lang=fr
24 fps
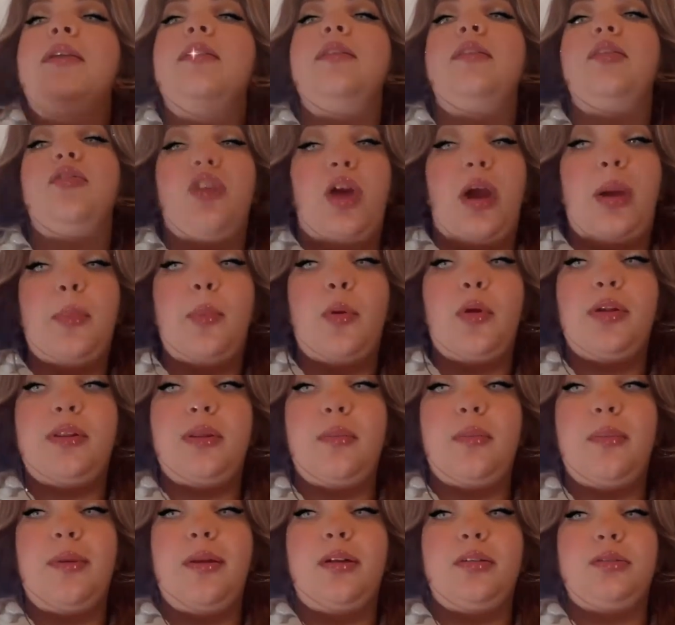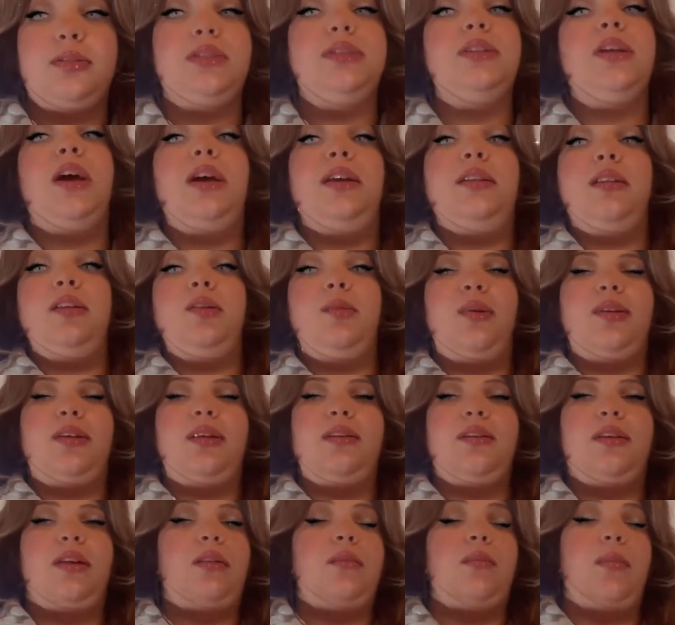si j'avais pas été mélangé, ça aurait été
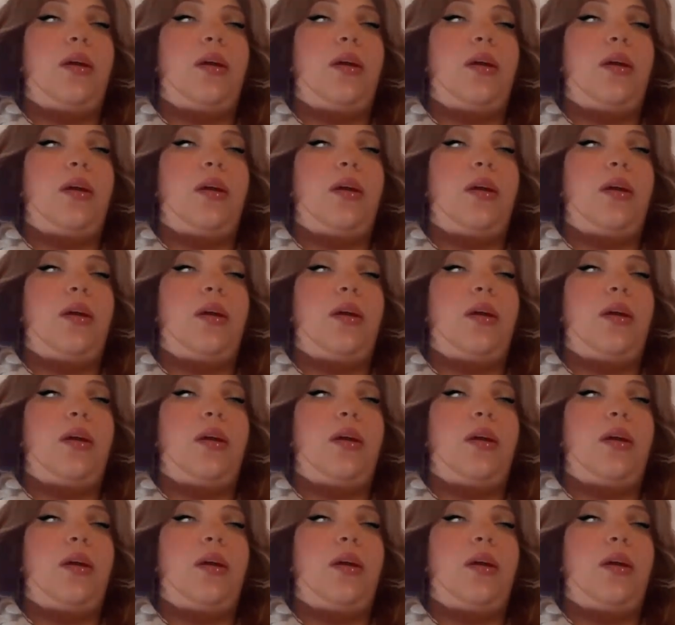67.